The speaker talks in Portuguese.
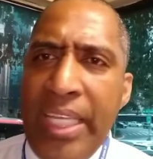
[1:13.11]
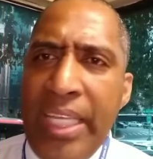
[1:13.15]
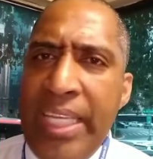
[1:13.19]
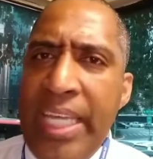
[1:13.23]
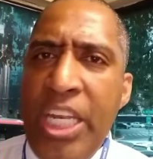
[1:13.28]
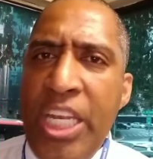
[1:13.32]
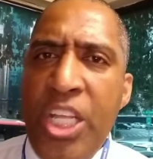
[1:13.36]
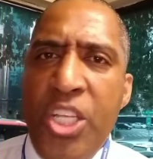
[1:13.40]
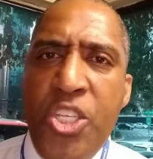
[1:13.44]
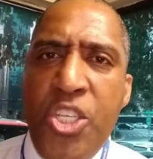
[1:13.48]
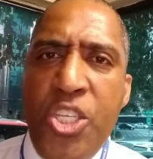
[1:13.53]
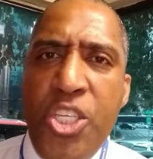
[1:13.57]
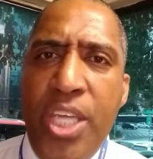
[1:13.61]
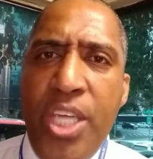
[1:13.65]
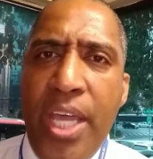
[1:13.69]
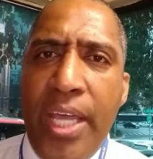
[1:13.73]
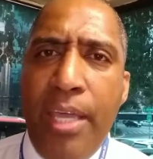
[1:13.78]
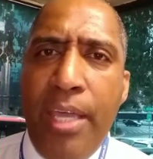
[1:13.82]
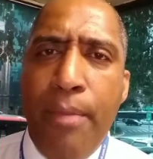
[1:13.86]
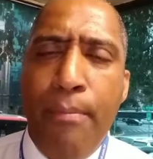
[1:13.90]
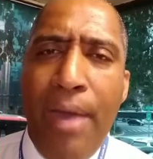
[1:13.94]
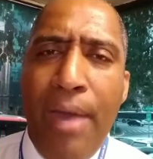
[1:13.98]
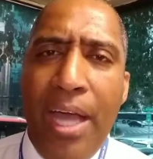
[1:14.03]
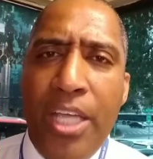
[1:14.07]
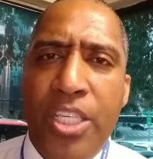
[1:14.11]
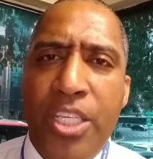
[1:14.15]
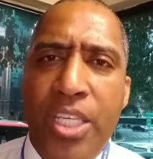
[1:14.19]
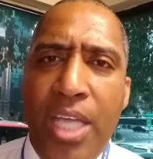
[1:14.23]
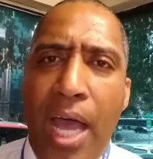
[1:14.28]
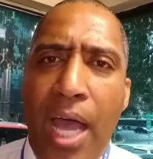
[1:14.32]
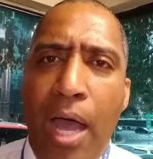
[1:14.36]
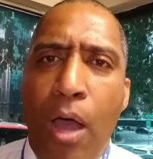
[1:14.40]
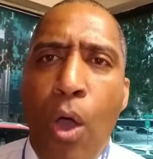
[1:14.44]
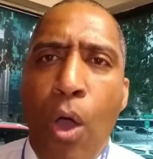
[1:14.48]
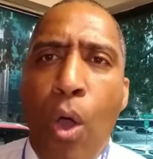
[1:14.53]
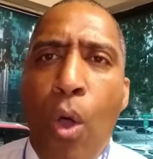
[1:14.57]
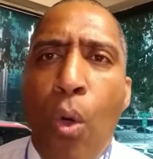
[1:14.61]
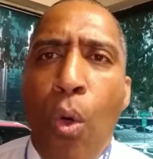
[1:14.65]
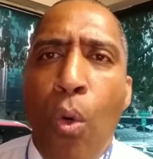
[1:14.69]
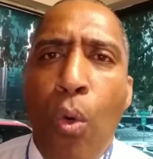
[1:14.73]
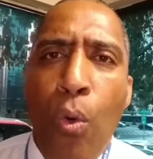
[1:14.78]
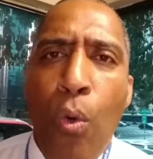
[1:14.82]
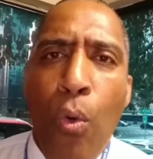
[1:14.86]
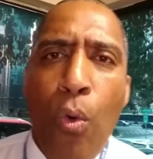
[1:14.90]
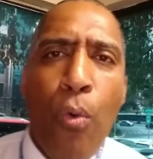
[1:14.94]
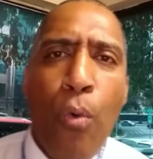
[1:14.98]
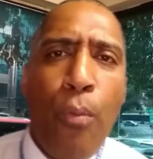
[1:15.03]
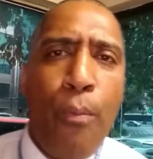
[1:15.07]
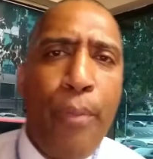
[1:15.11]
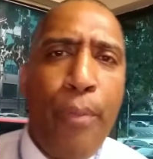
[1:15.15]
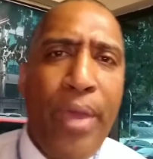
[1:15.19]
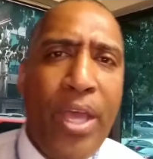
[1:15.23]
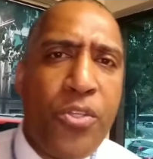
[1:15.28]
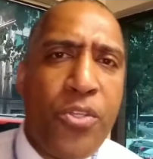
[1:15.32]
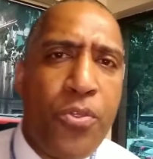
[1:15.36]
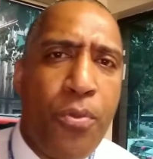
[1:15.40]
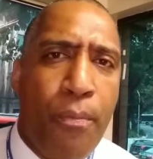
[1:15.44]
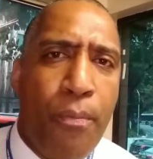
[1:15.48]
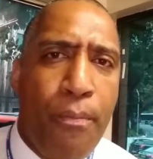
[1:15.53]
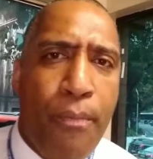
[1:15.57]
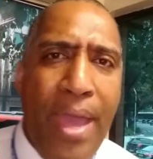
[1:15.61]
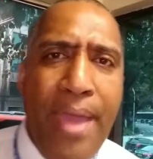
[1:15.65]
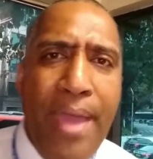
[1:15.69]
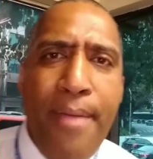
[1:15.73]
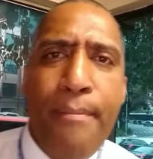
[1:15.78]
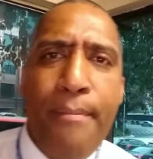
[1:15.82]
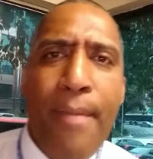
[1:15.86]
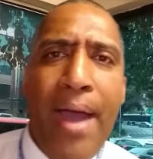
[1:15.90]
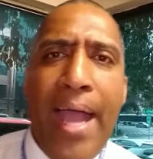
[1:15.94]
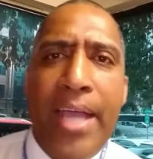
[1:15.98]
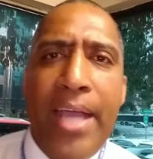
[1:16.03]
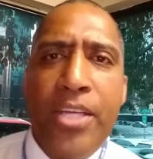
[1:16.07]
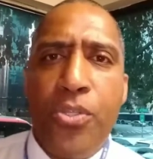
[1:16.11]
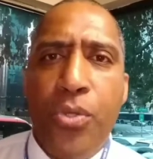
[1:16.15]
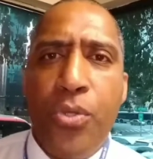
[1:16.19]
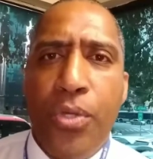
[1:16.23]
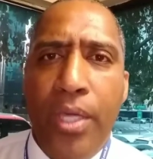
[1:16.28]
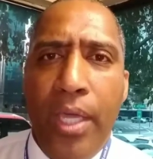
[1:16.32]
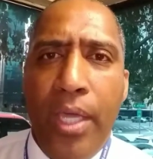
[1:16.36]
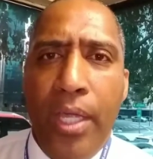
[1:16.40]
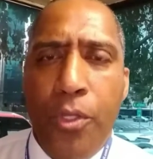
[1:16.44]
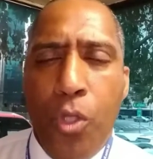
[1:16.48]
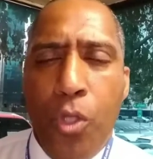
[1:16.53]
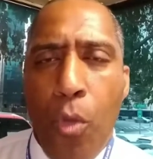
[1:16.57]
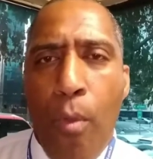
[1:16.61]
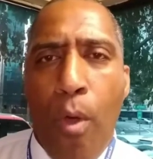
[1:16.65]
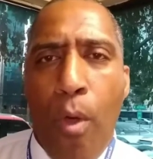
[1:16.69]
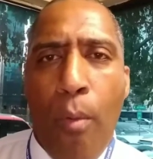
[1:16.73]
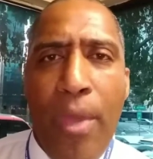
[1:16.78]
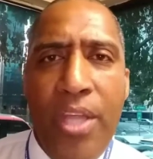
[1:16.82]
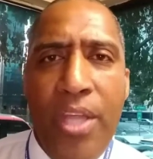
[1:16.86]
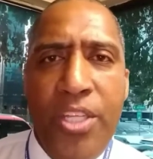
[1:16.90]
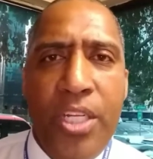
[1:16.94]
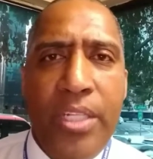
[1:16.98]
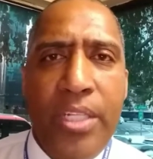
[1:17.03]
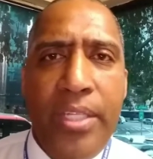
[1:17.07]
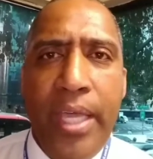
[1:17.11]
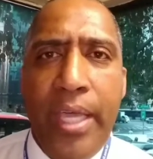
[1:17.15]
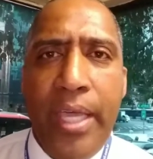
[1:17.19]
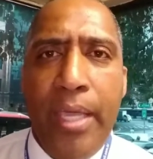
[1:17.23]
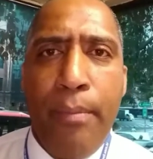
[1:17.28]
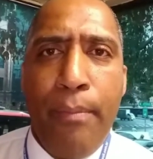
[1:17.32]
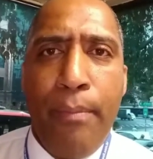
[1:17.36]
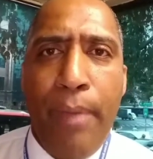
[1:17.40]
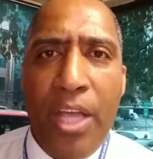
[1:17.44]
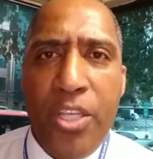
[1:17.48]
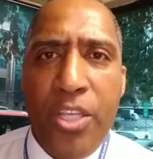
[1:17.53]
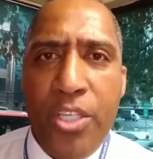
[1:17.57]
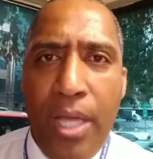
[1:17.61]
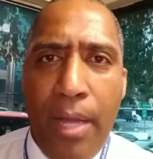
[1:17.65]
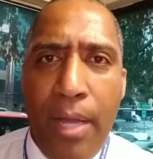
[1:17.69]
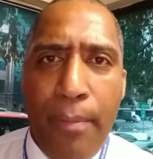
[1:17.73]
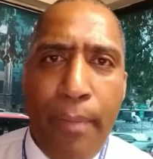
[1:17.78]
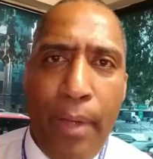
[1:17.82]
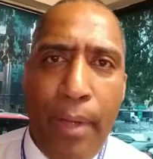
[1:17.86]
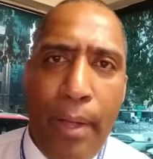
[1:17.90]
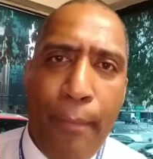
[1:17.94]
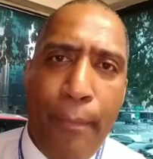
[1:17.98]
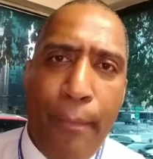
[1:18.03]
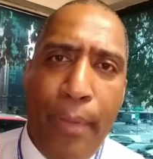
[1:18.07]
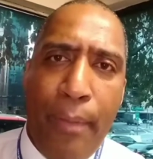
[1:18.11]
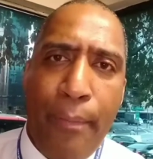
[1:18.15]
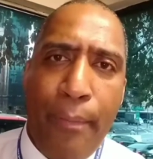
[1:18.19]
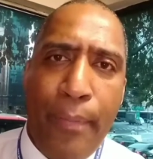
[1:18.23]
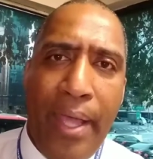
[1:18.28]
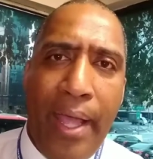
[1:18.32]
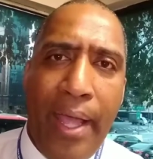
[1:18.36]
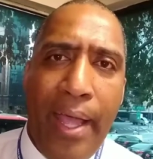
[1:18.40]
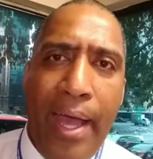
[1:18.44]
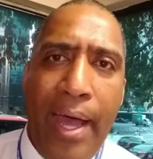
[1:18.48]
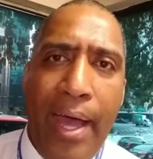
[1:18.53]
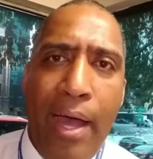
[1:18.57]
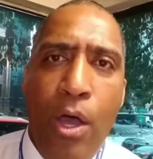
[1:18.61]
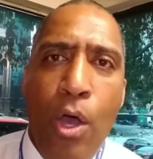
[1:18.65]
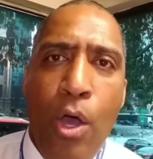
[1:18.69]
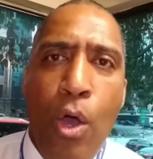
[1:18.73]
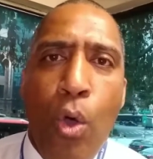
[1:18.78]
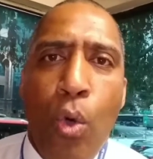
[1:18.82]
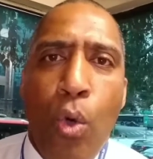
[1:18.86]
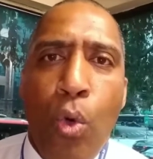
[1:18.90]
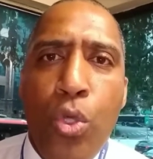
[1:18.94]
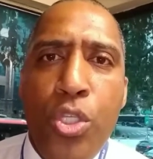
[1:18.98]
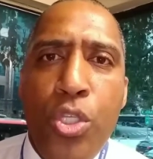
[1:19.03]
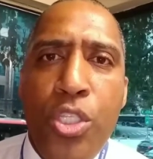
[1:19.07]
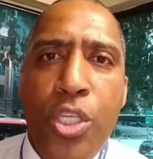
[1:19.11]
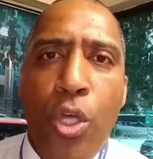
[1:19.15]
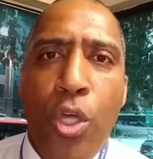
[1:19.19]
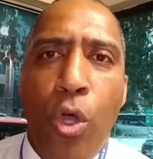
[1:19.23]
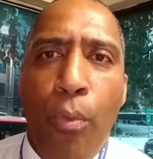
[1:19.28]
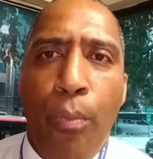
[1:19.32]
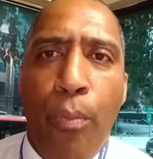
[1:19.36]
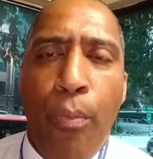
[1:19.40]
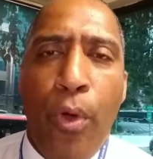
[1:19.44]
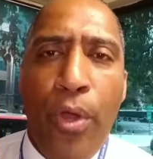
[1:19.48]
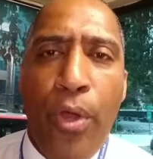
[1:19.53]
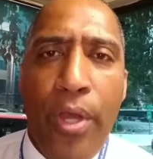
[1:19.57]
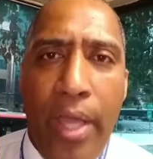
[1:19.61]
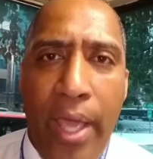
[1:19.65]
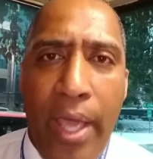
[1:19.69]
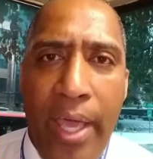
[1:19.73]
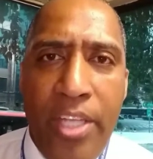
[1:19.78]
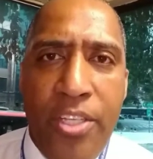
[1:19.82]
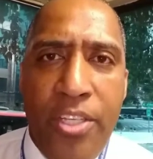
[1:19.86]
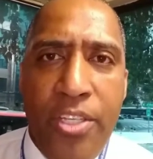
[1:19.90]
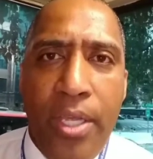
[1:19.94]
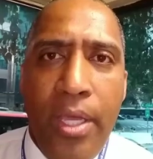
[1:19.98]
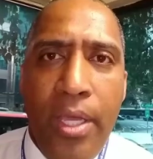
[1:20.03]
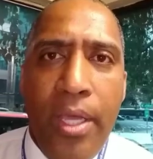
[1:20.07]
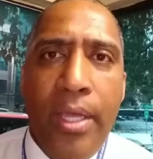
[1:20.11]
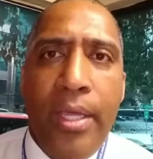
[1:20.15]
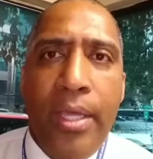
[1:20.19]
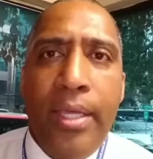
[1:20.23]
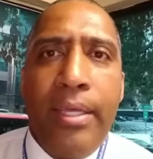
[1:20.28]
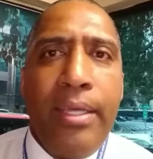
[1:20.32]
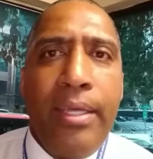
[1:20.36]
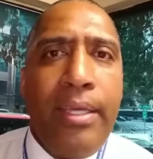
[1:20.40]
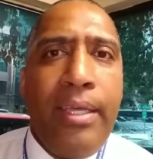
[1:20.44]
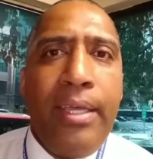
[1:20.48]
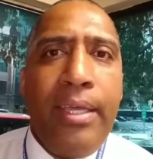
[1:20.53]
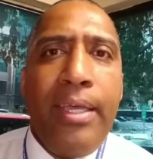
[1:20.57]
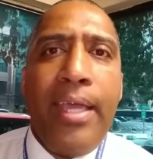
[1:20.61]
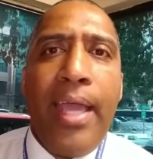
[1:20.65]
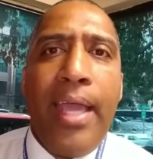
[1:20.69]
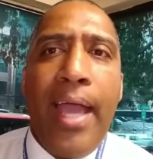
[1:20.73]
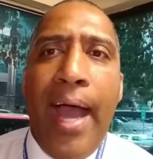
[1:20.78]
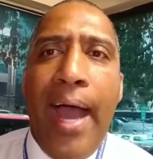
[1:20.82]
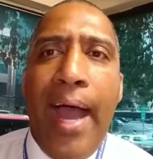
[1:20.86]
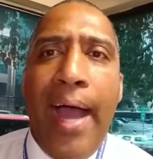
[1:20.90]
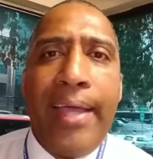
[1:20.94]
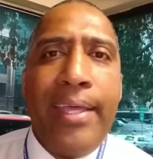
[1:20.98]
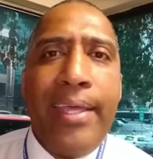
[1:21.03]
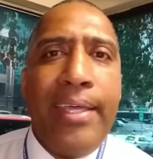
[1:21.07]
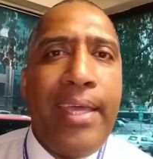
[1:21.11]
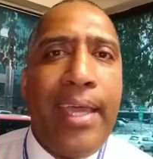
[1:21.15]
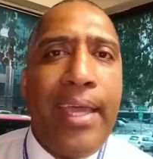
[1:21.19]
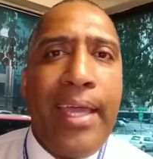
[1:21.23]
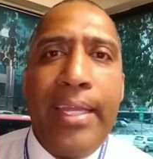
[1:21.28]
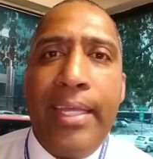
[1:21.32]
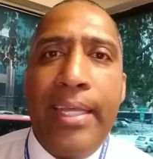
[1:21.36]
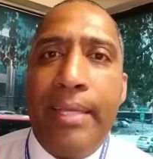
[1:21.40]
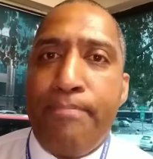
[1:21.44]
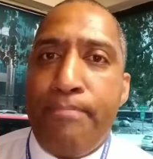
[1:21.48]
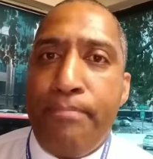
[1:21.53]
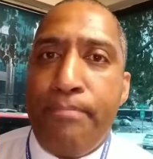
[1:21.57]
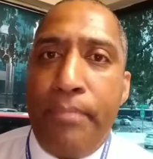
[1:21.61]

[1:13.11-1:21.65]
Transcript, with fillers: que ele tinha que baixar o, o peso bem mais do que normalmente ele tem que baixar para pegar o seu oponente e aí ele,